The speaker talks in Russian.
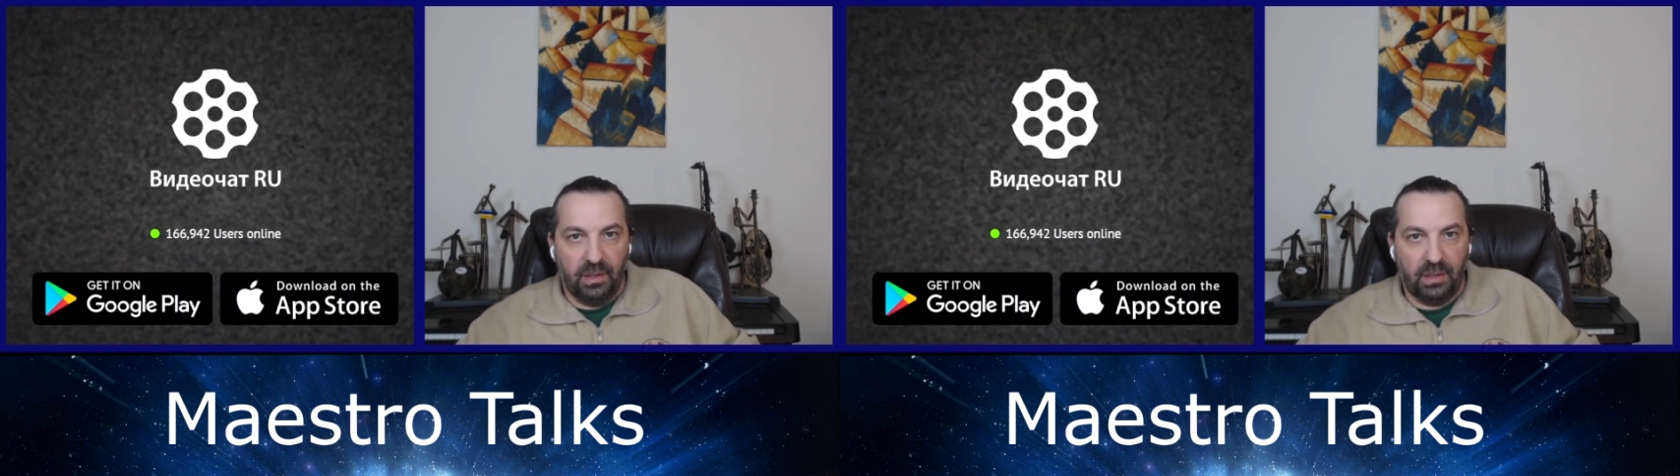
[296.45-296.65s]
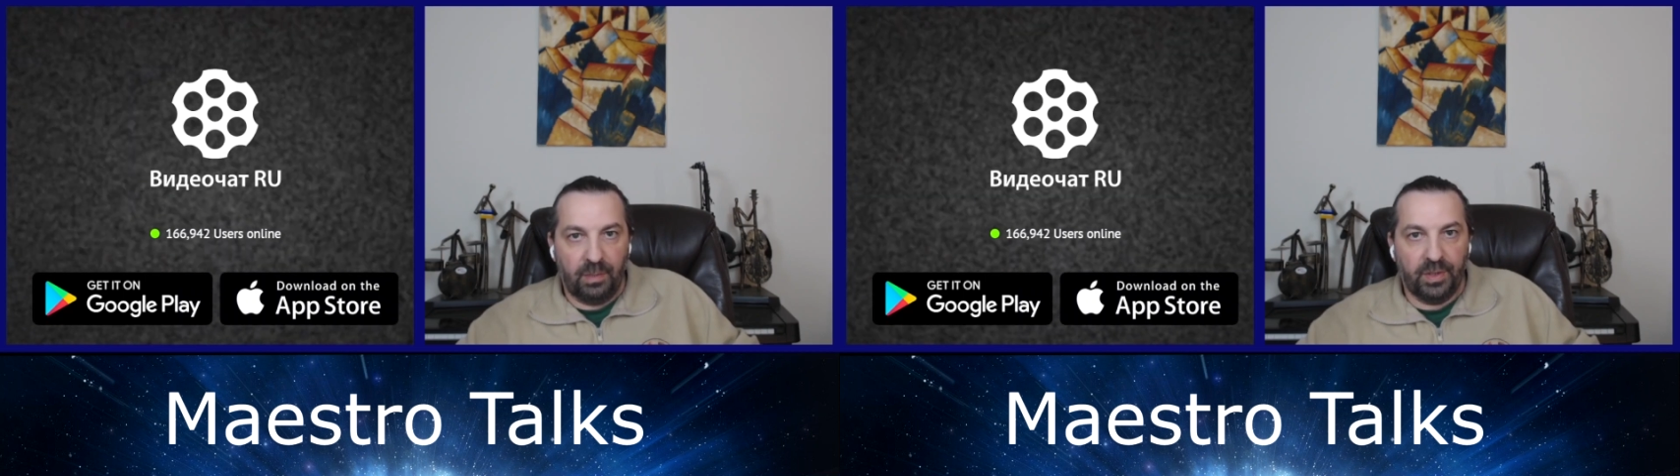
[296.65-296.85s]

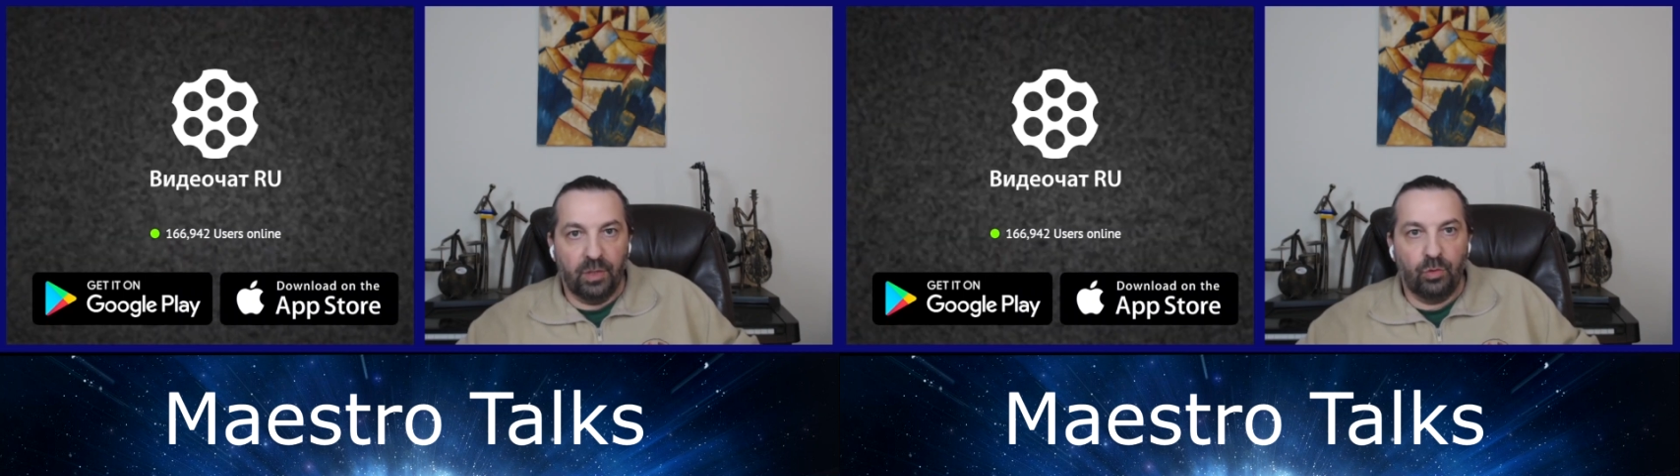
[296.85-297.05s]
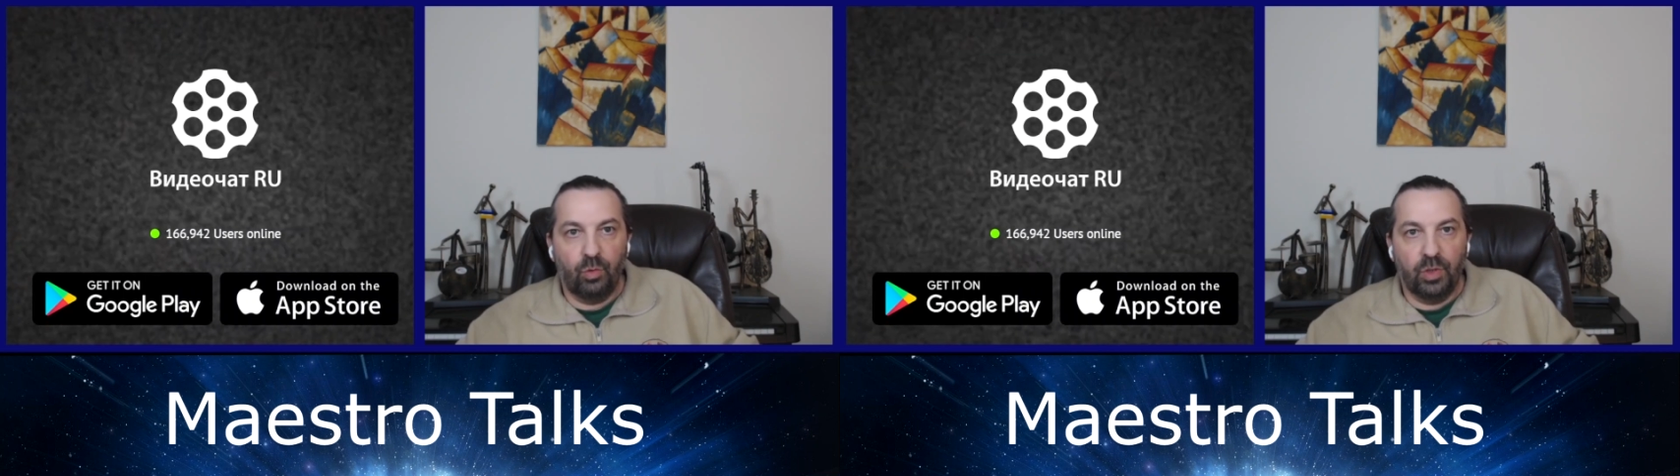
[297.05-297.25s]
Это
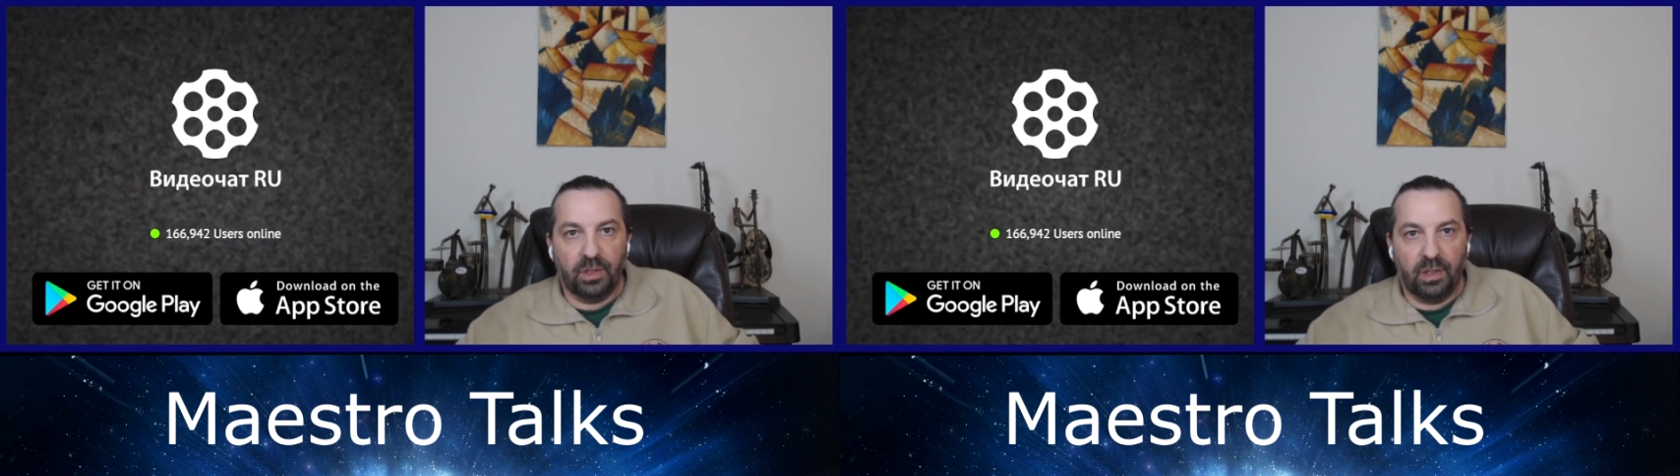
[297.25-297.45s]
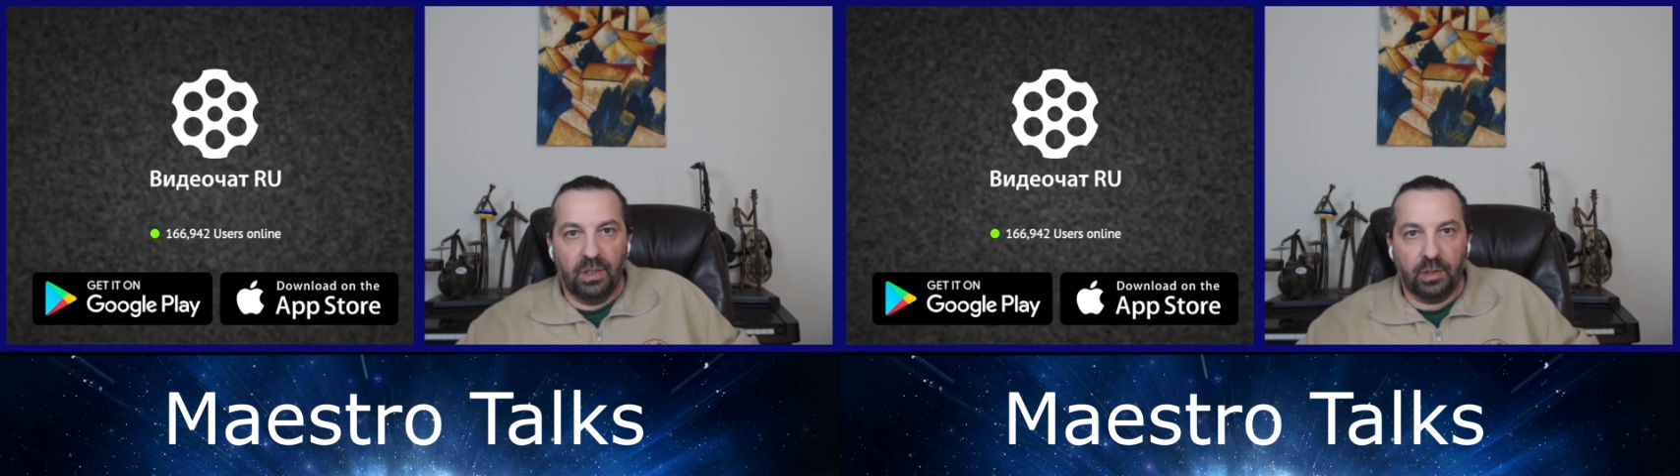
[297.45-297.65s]
президент другой
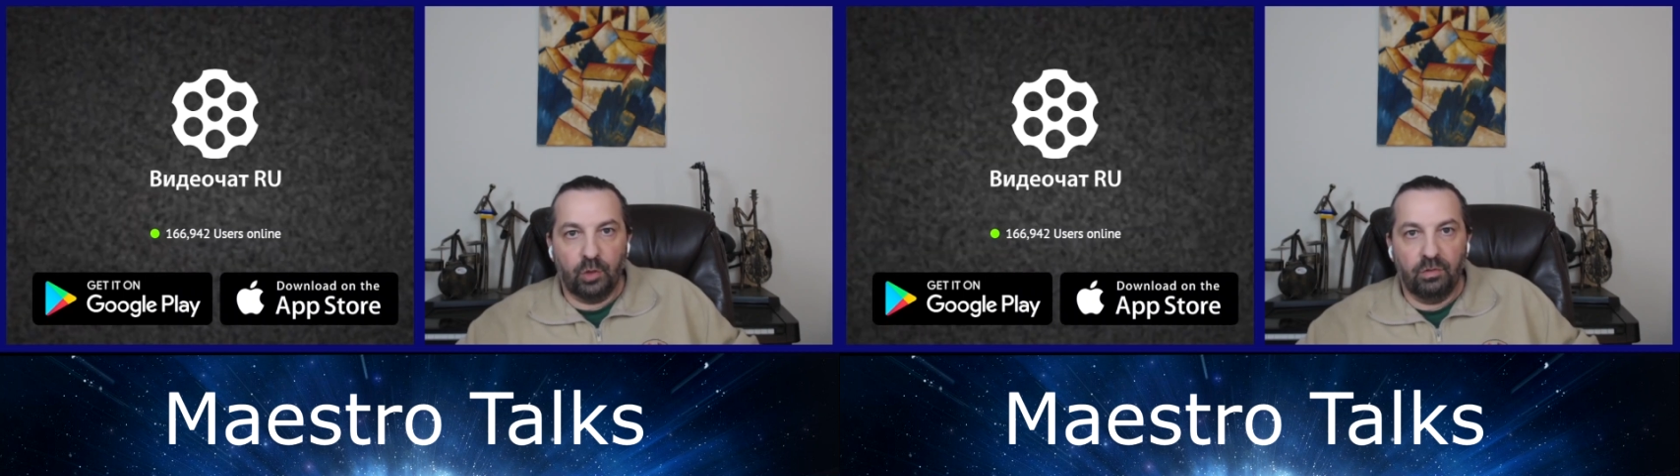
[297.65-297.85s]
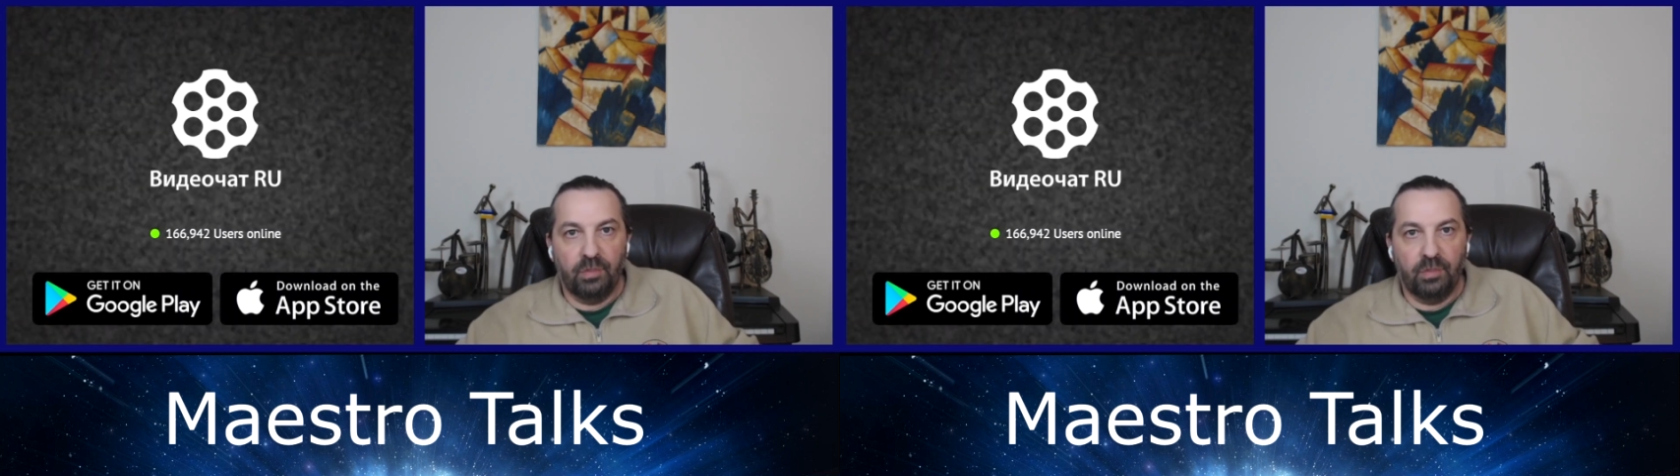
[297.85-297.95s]
страны, которого